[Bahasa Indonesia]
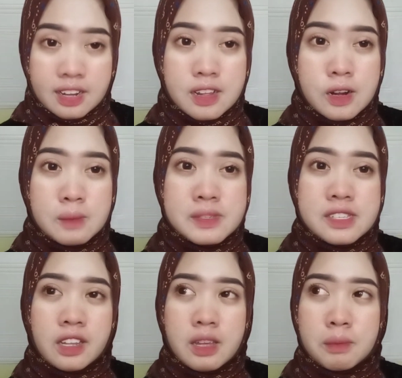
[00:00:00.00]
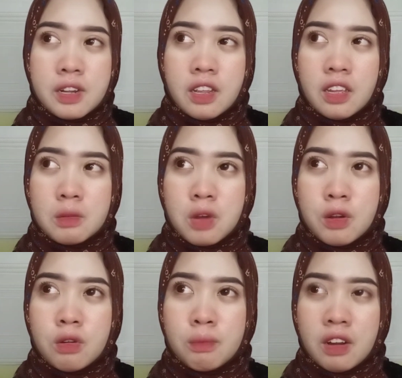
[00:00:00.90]
kalau misalnya bedak yang mengandung
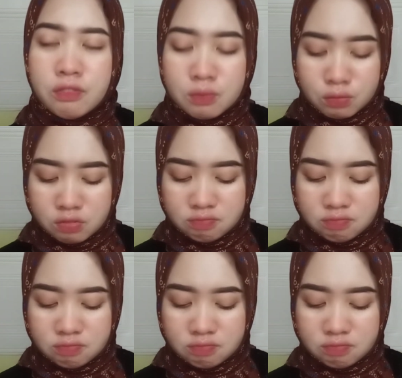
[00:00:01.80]
parfum tuh